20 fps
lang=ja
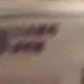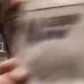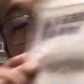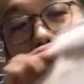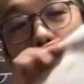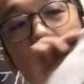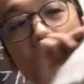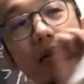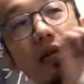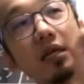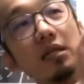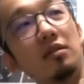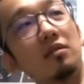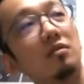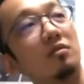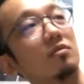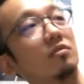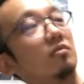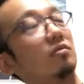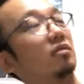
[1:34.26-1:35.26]
れも栄
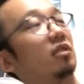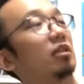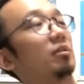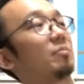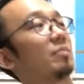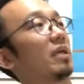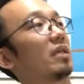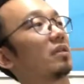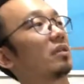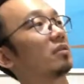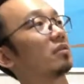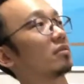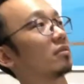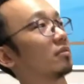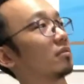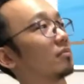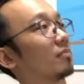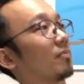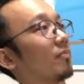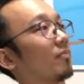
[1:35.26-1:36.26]
近辺です、
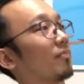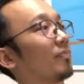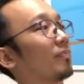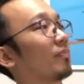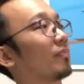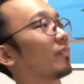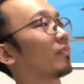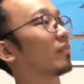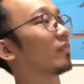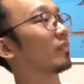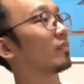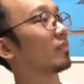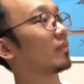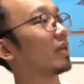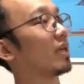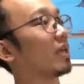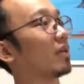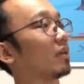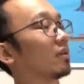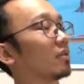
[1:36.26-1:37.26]

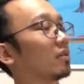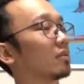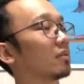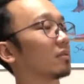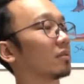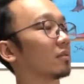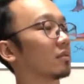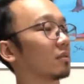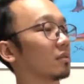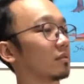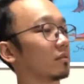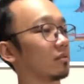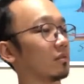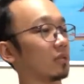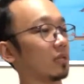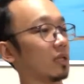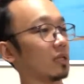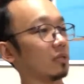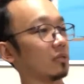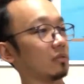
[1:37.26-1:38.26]
でこ
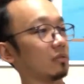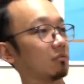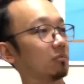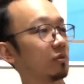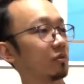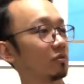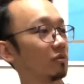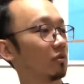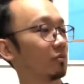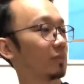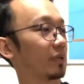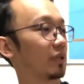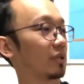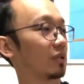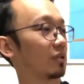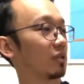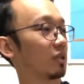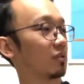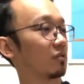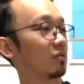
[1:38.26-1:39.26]
れ僕読み
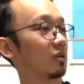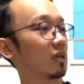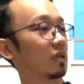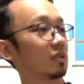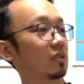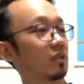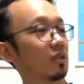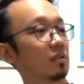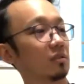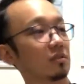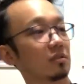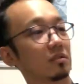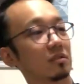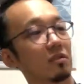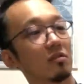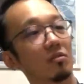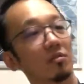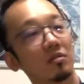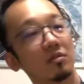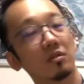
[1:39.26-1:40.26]
方ちゃんと分かってないですけ
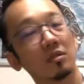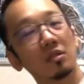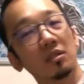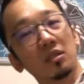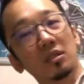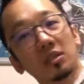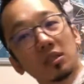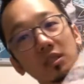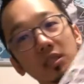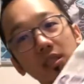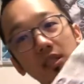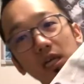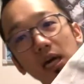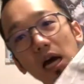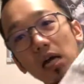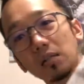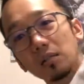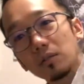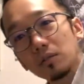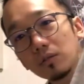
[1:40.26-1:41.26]
ど、う
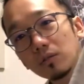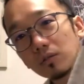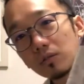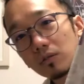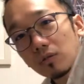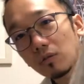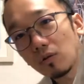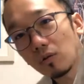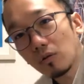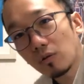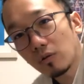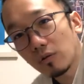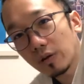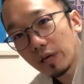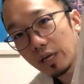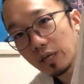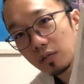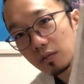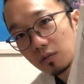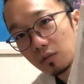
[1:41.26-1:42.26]
ん、堂
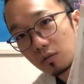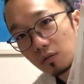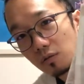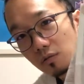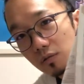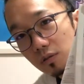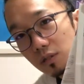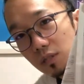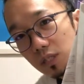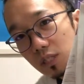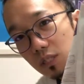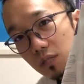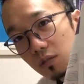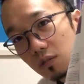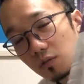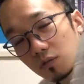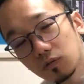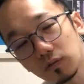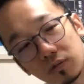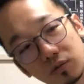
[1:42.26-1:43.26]
円頓寺、
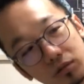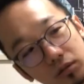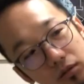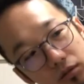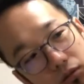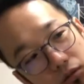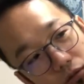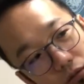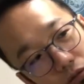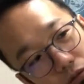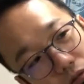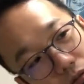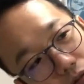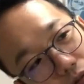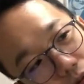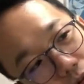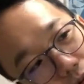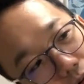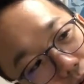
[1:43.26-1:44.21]
この、この通